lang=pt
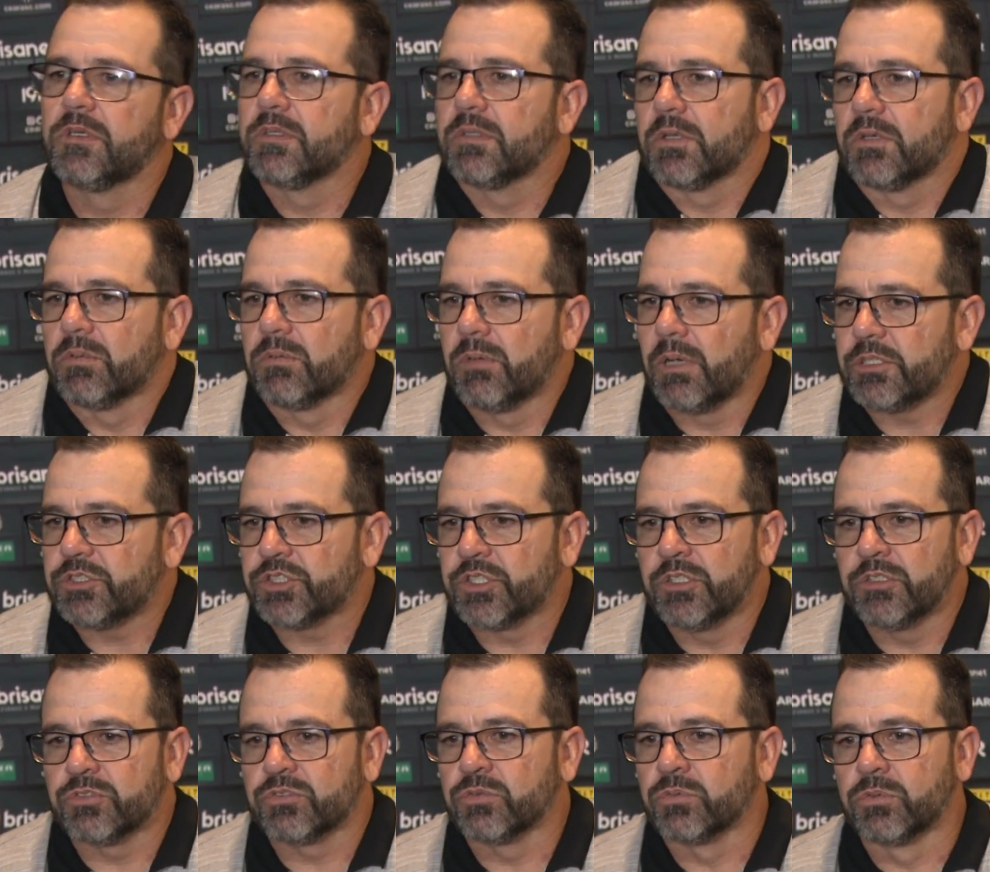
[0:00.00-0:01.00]
Então eu acho que
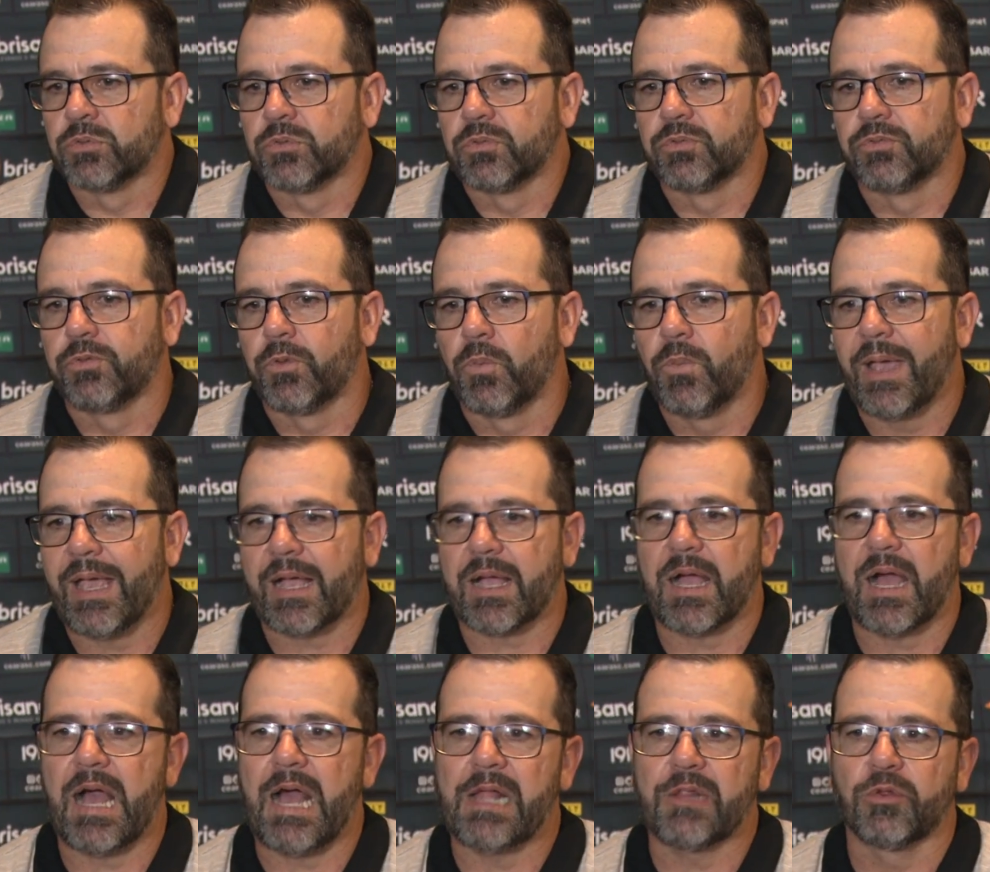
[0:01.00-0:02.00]
isso foi um
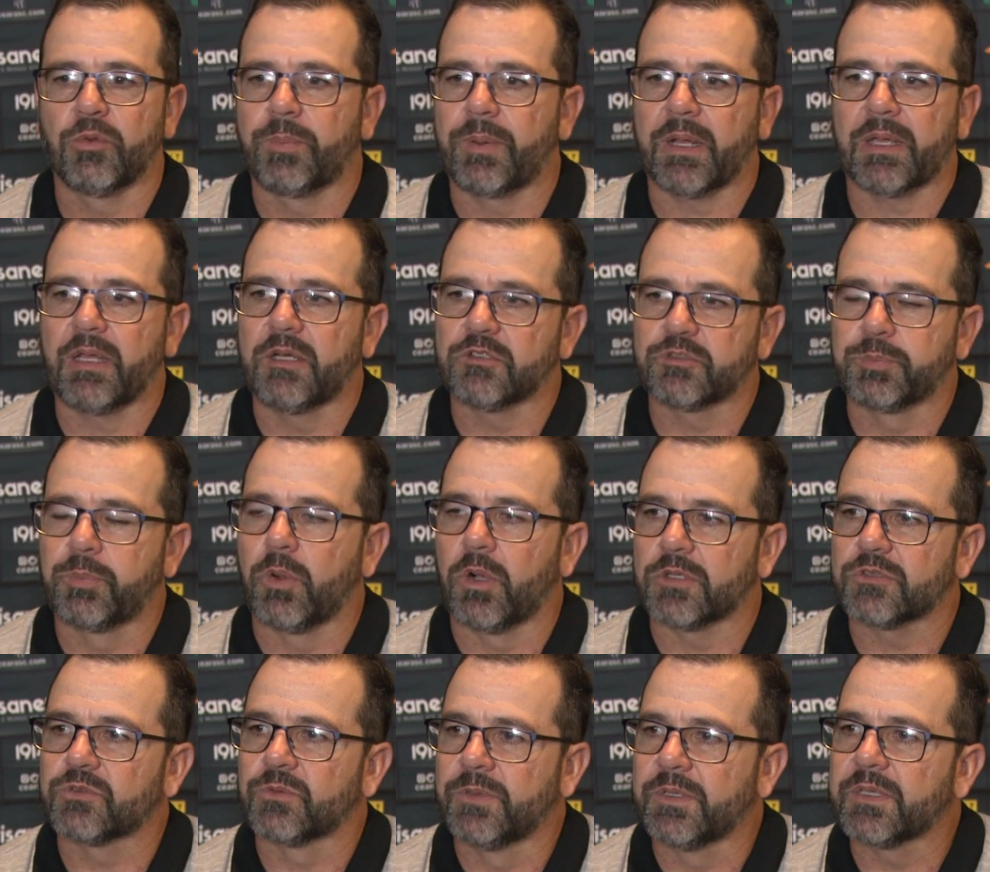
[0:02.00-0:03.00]
recado para que eles
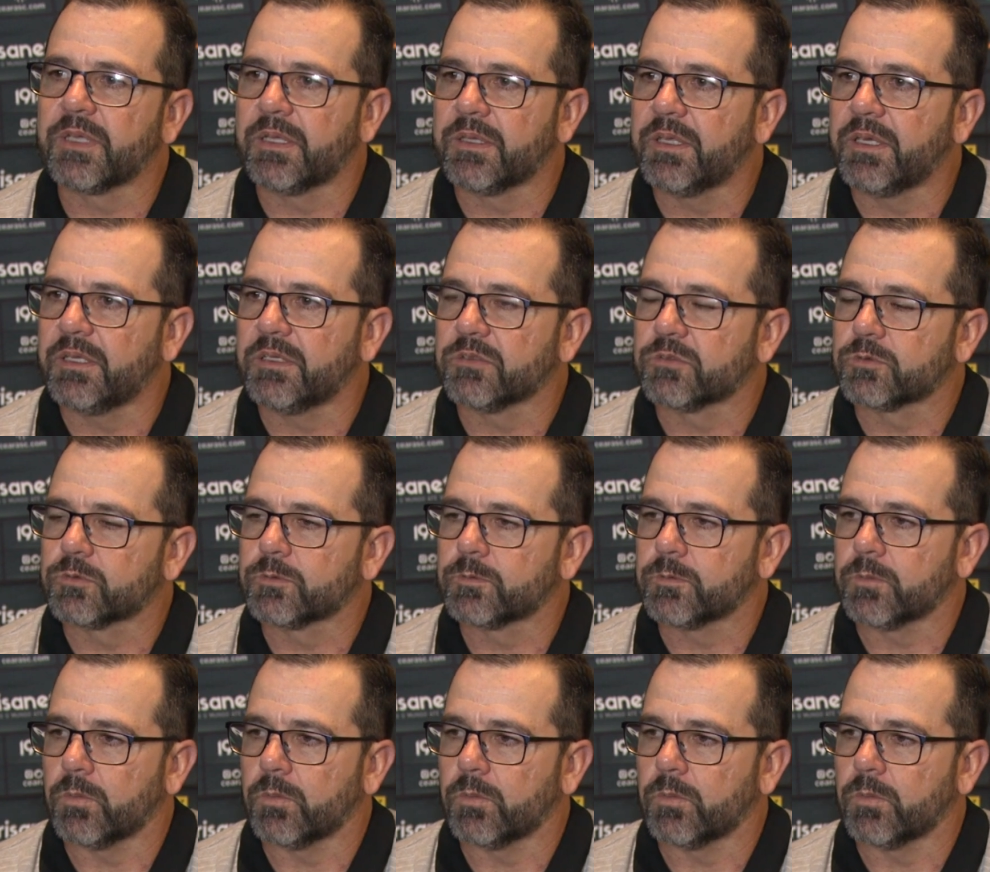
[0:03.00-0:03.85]
possam entender isso.